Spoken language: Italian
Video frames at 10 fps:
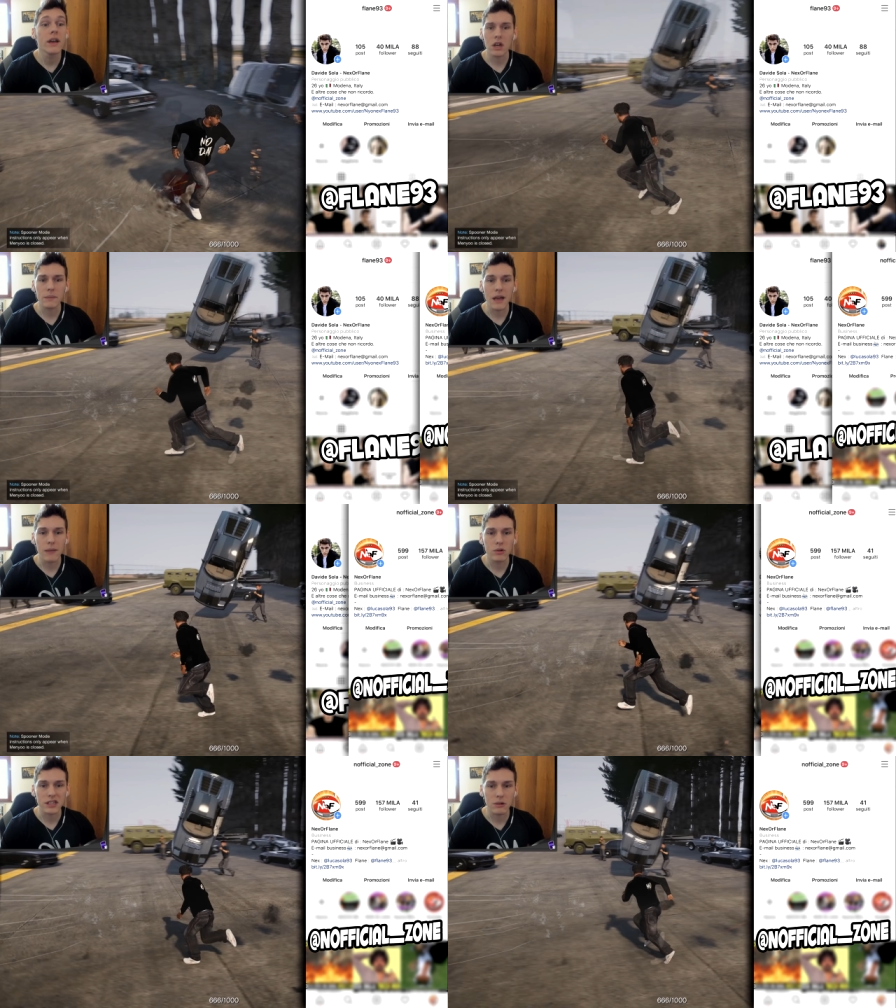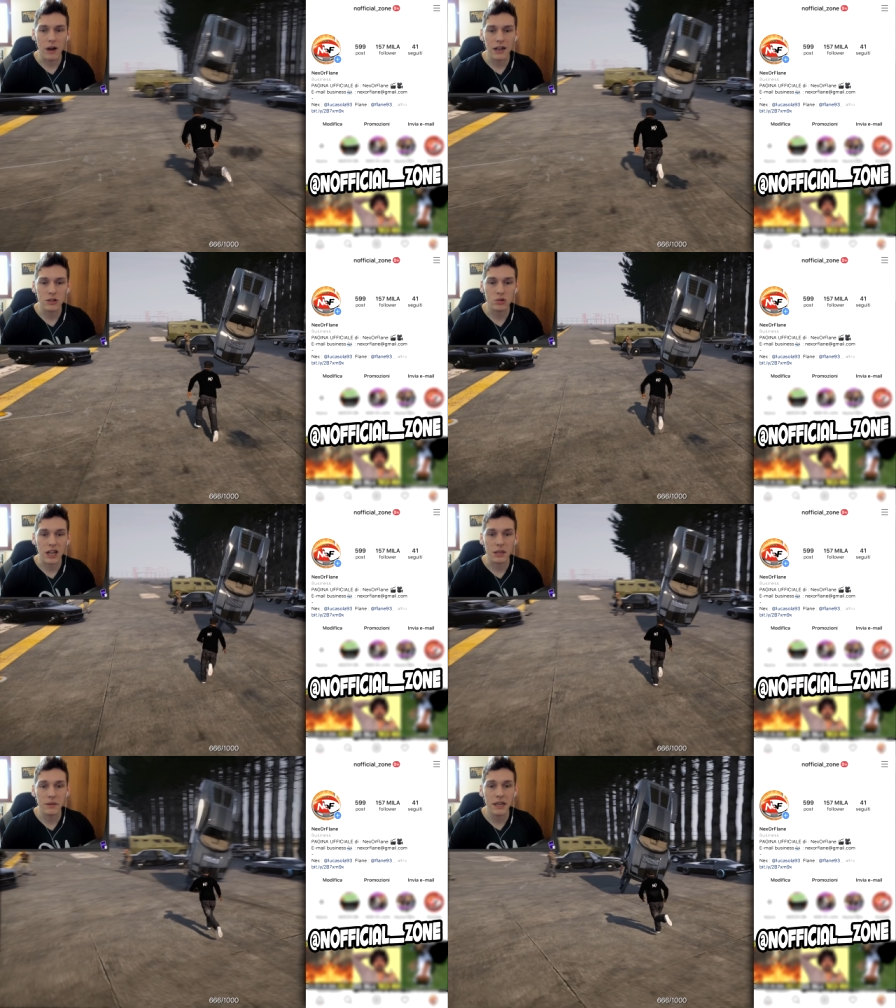No, che abbiamo questa qua,
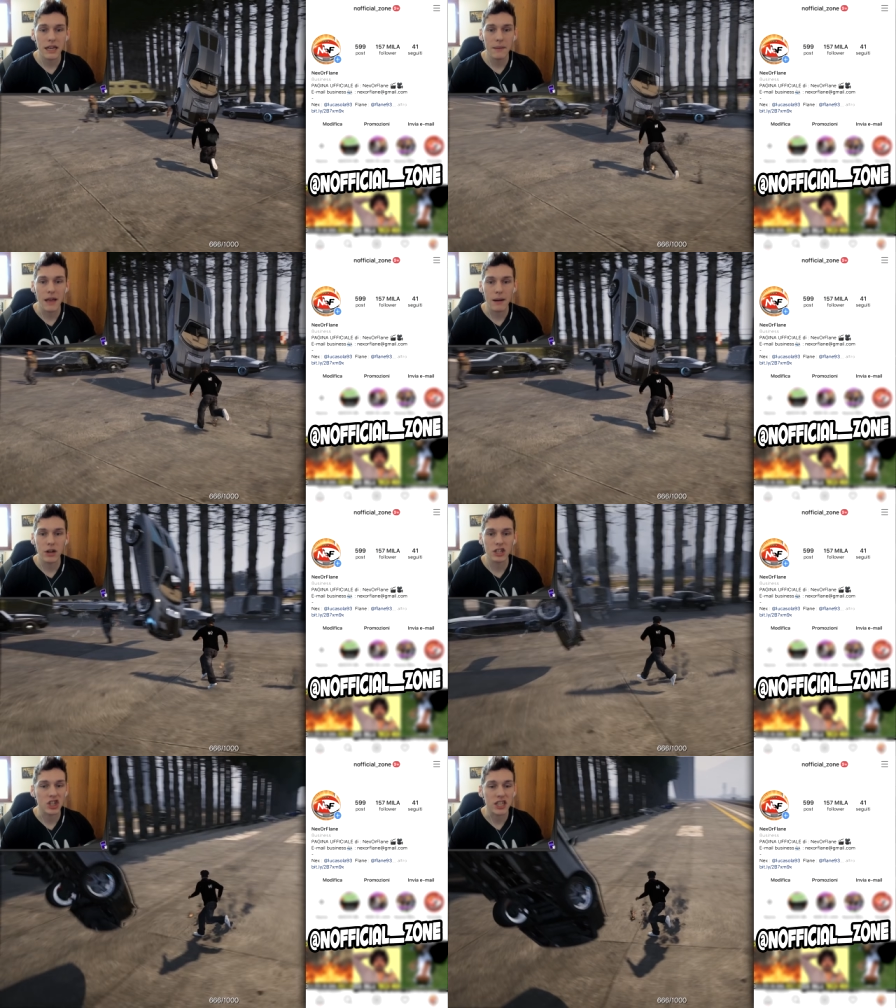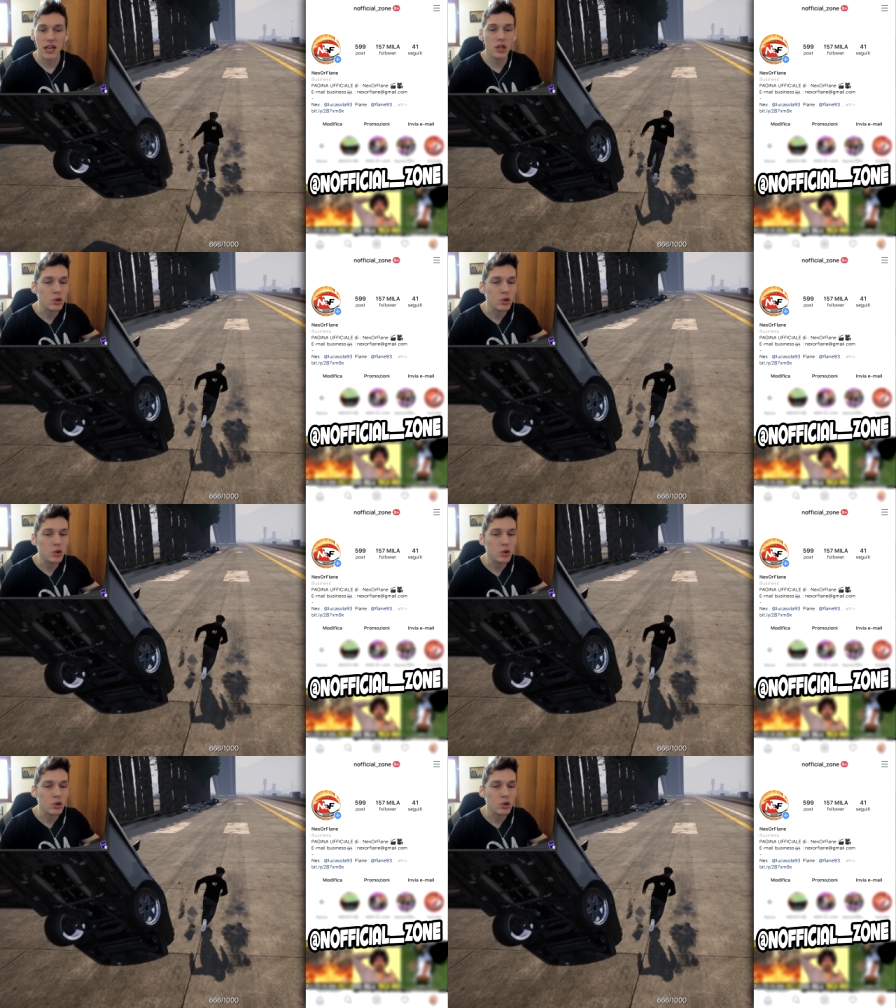scusatemi. E abbiamo la cita.